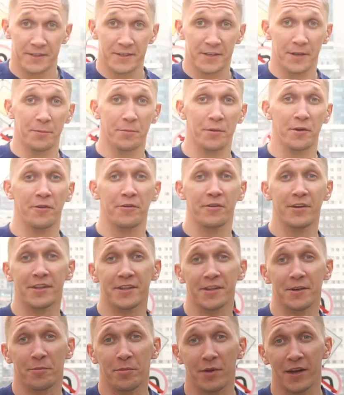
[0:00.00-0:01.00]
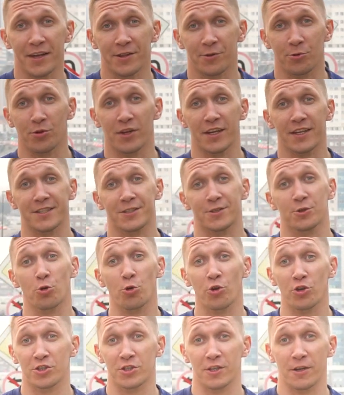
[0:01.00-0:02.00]
Всем привет, ребят! У нас
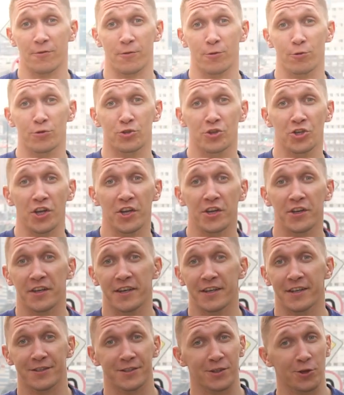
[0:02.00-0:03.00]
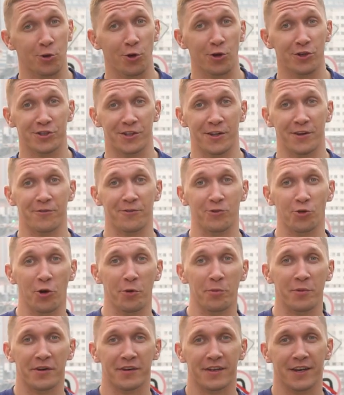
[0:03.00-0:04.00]
срочное включение, срочно в
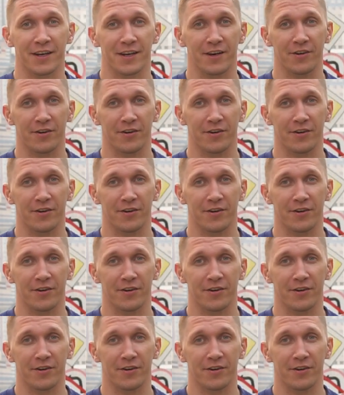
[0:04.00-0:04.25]
номер, как